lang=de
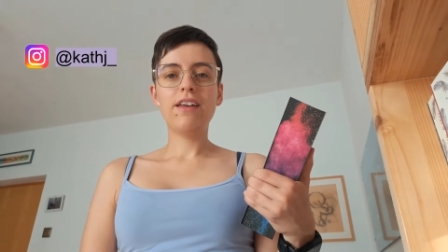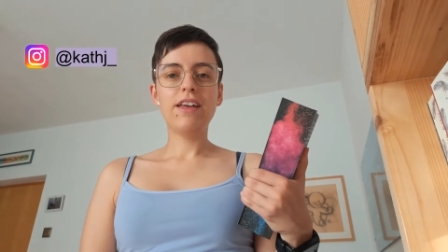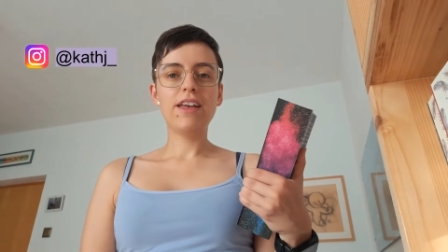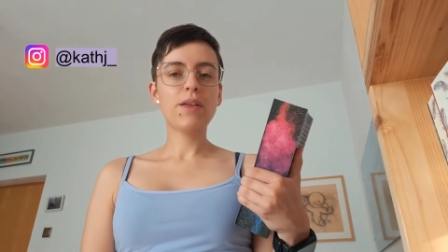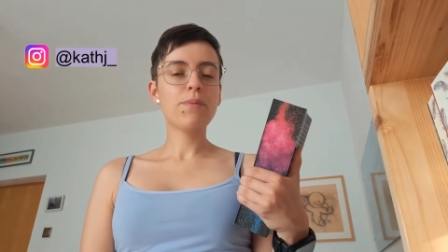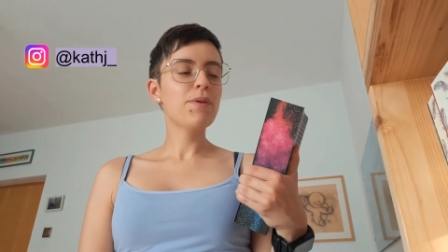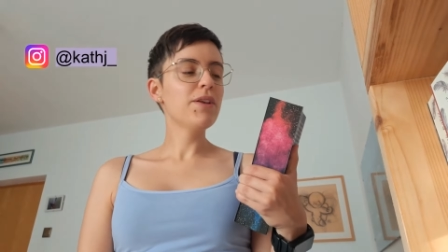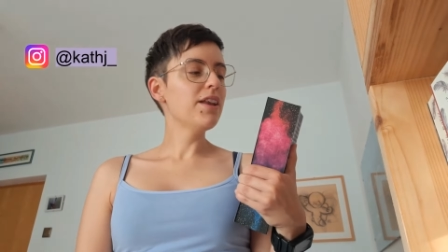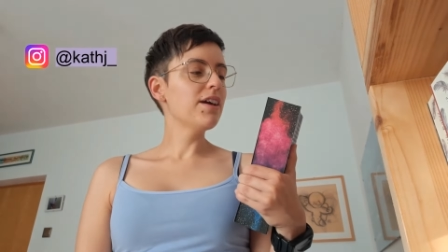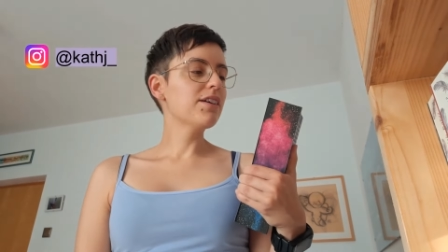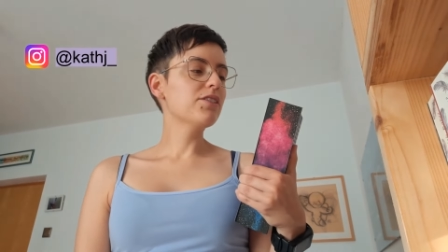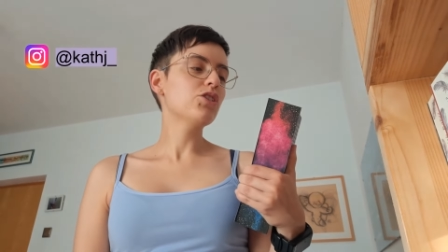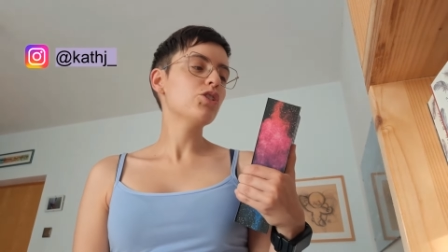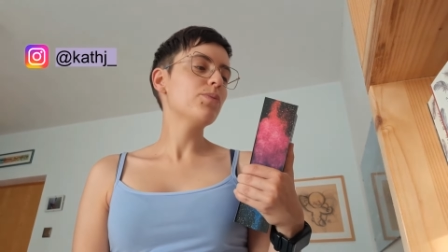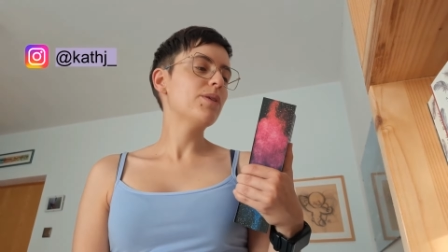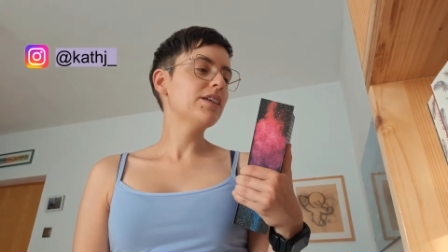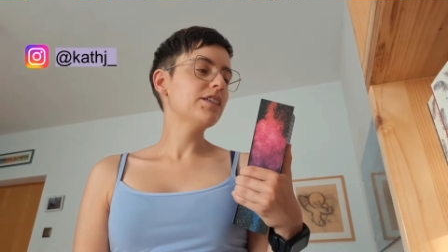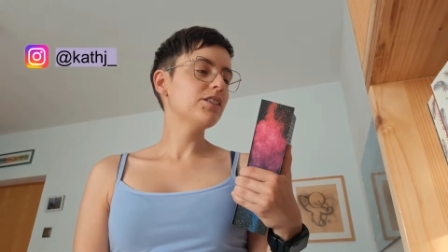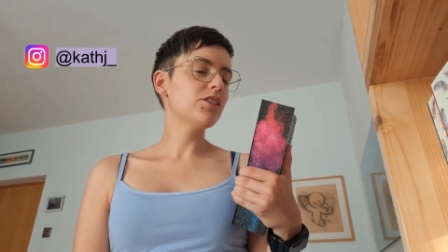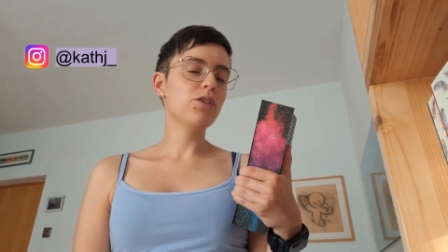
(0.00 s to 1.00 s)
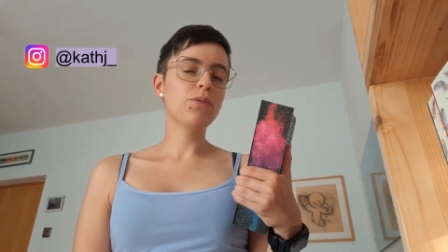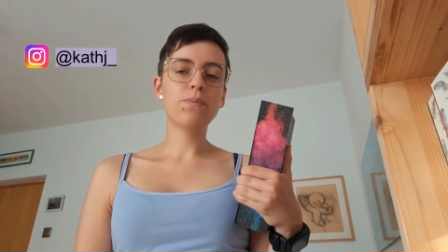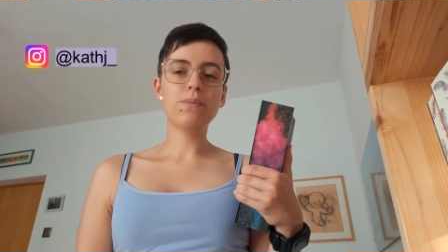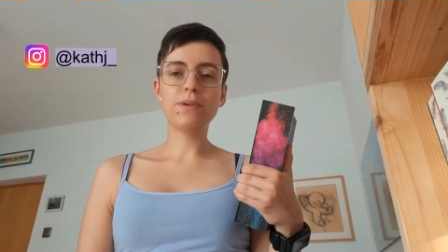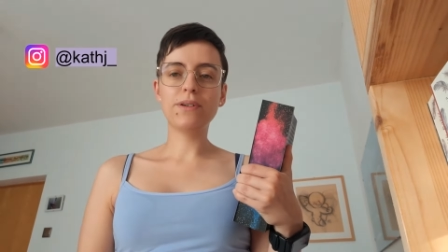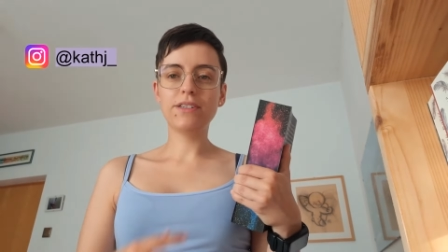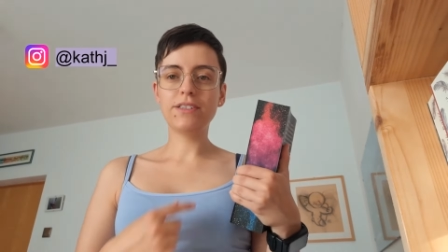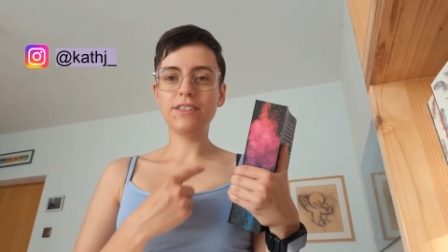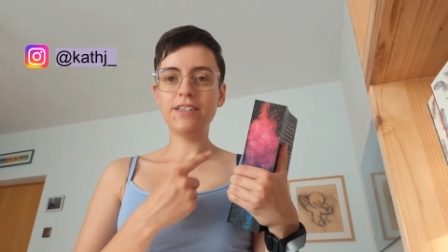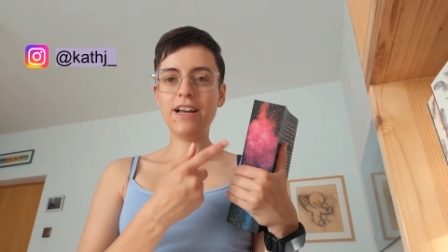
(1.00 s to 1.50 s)
Ich bin ja gespannt, ob
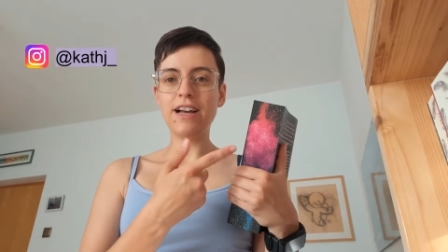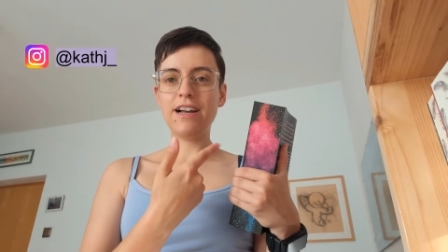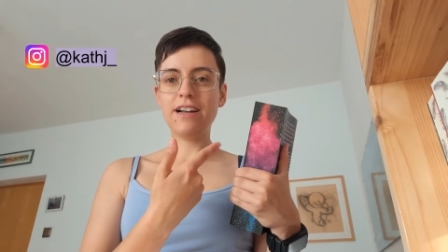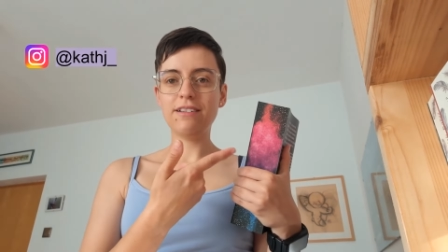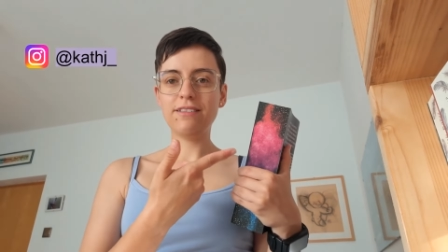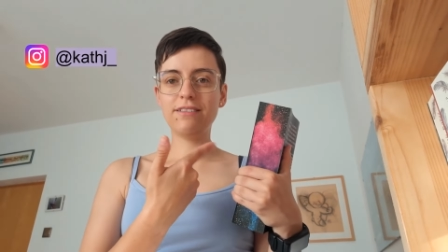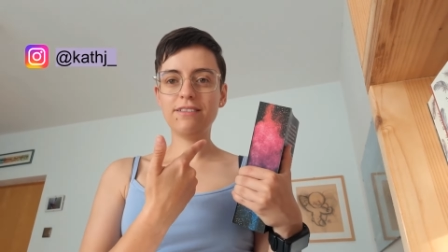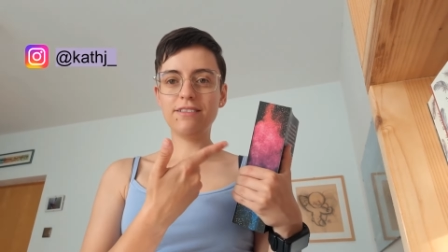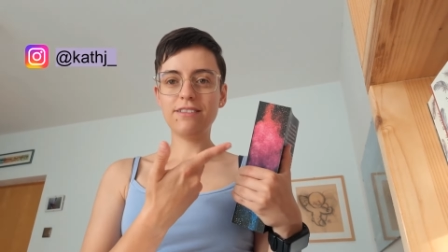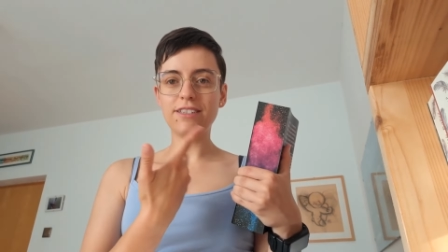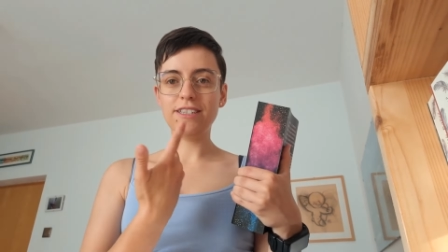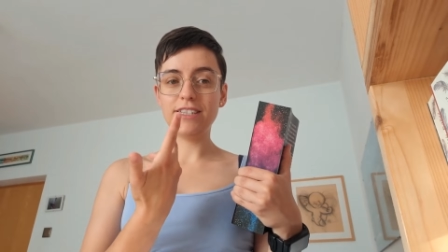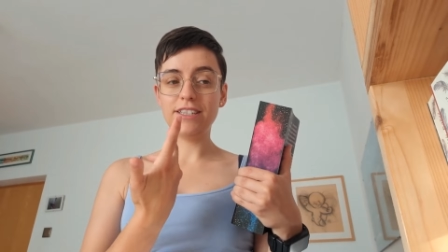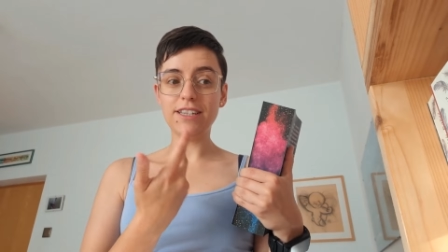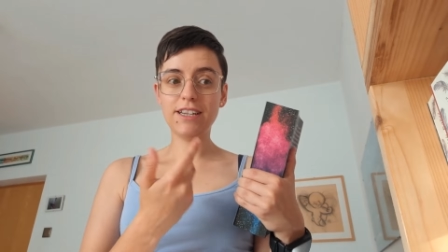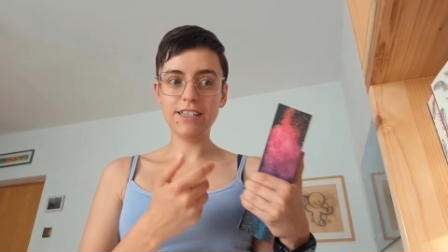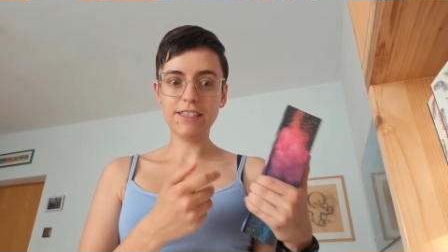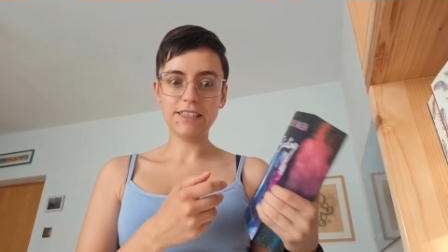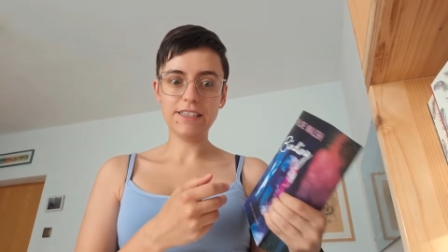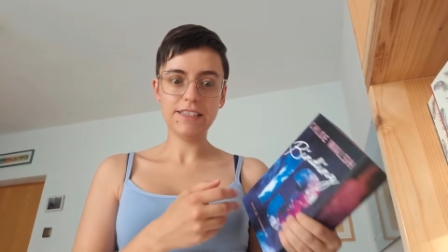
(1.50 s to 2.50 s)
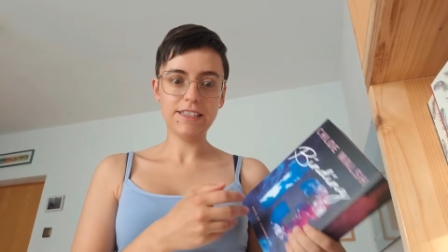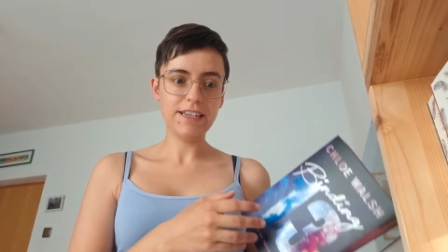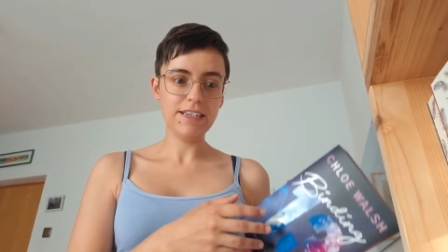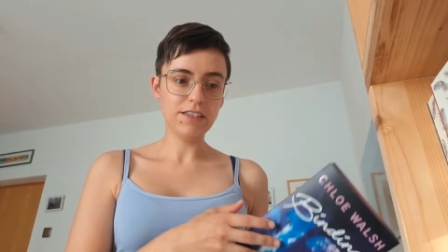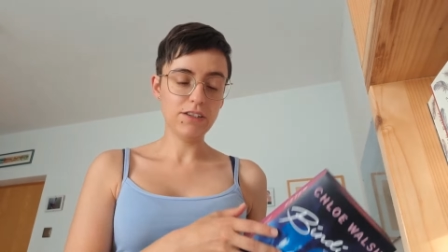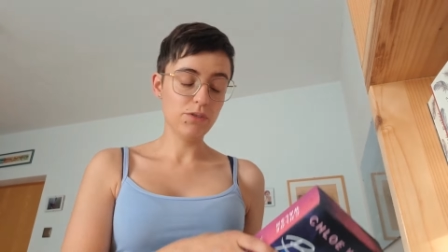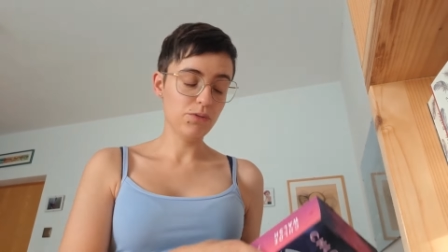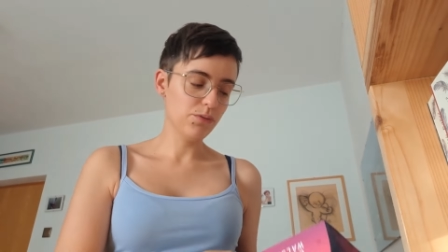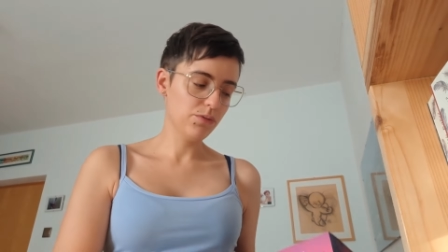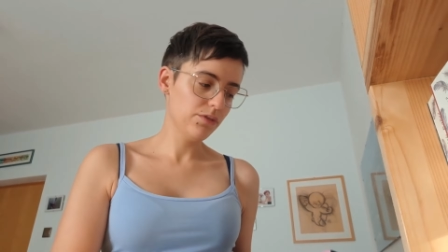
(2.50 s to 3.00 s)
da sich die ganzen
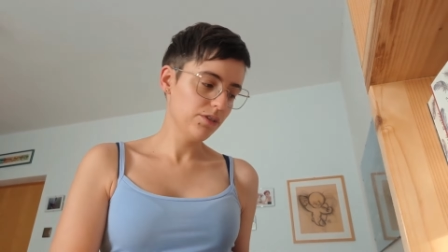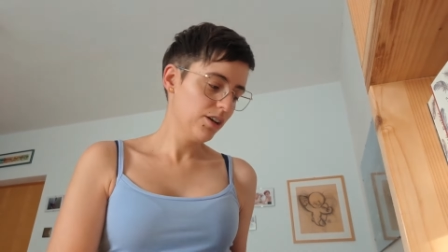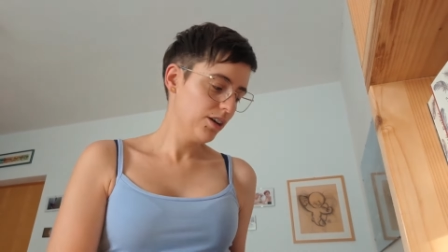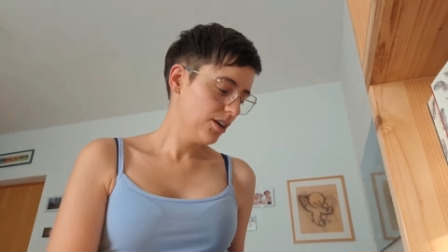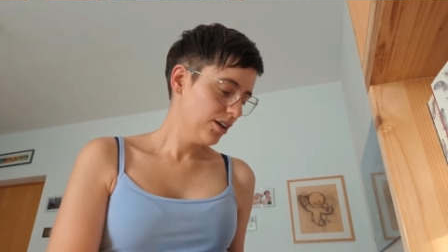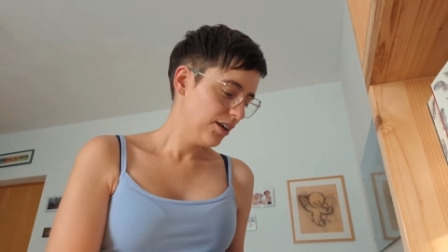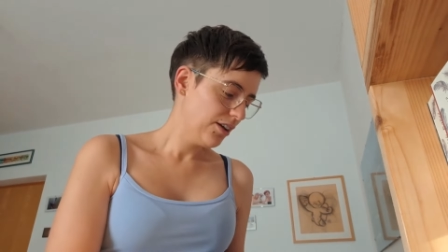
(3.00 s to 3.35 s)
Seiten lohnen.